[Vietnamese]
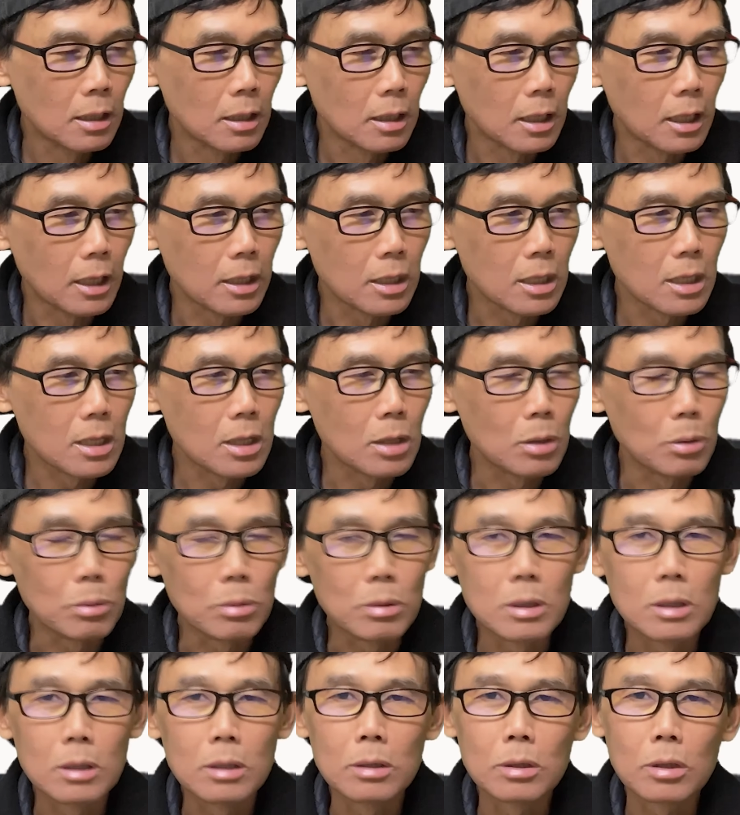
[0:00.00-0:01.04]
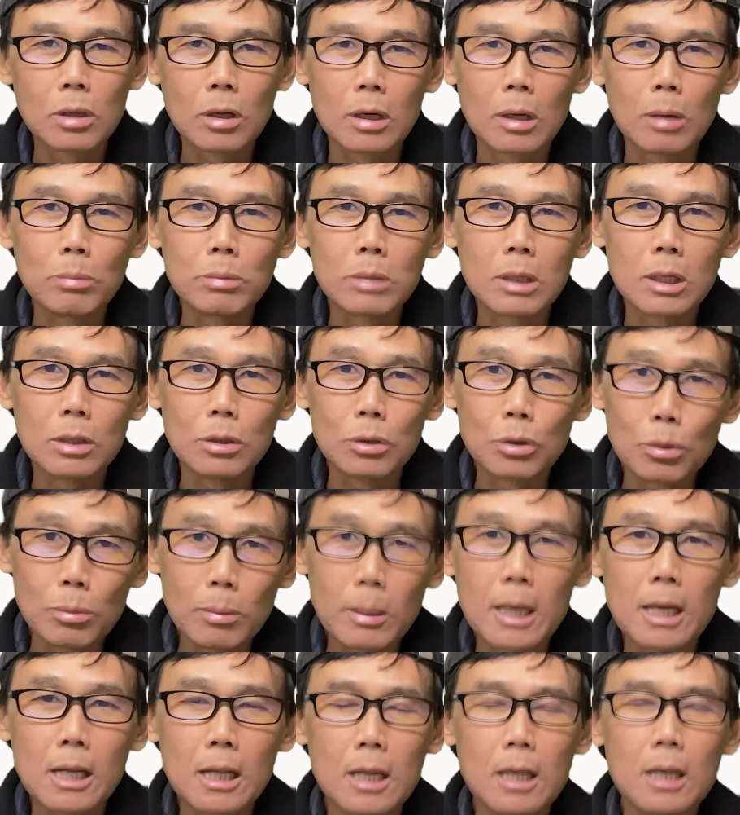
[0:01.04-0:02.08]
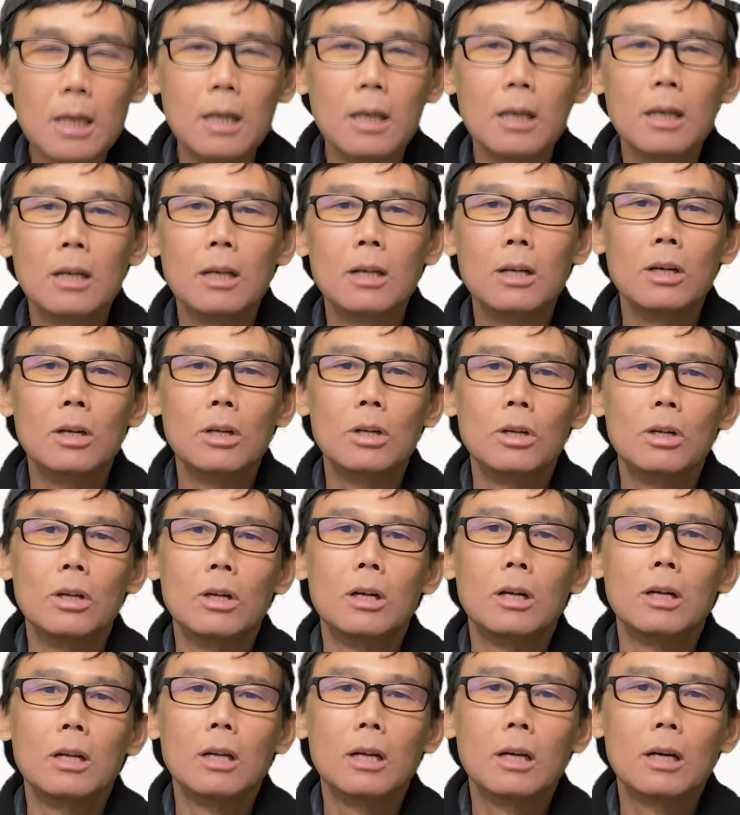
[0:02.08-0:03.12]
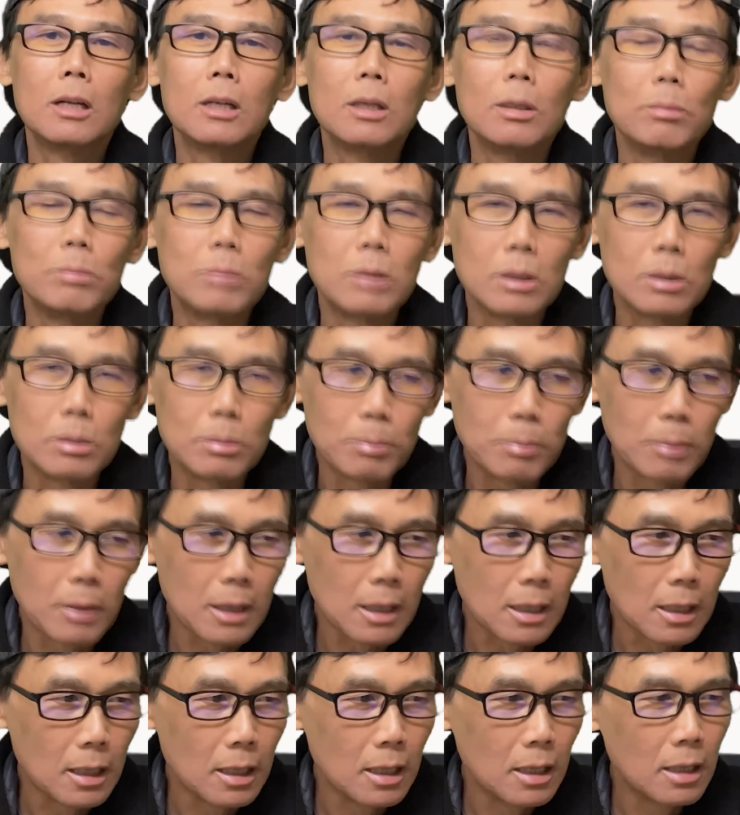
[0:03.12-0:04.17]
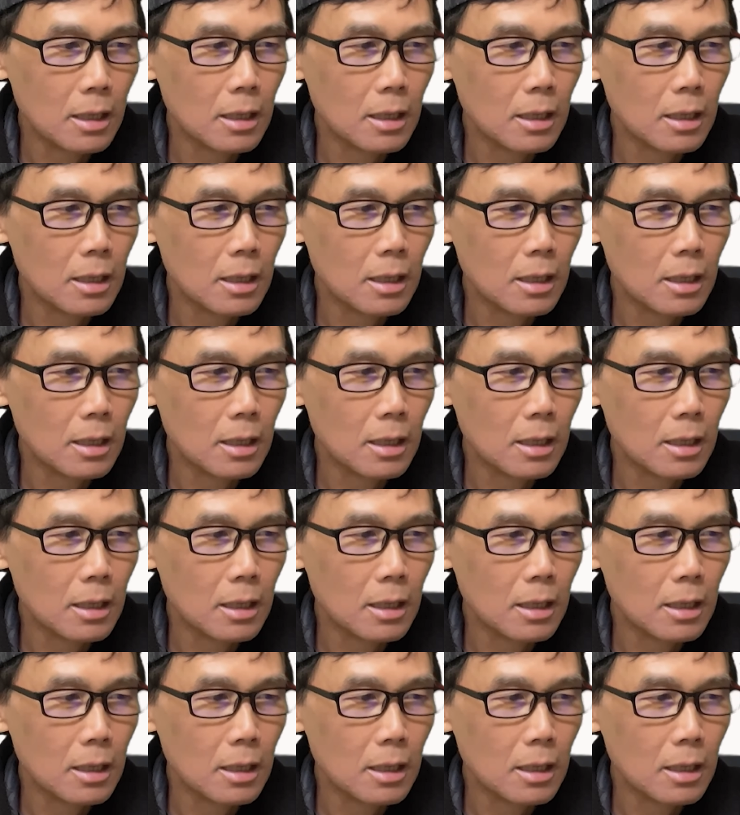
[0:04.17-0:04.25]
là ví dụ như cho động từ to be đi đó động từ to be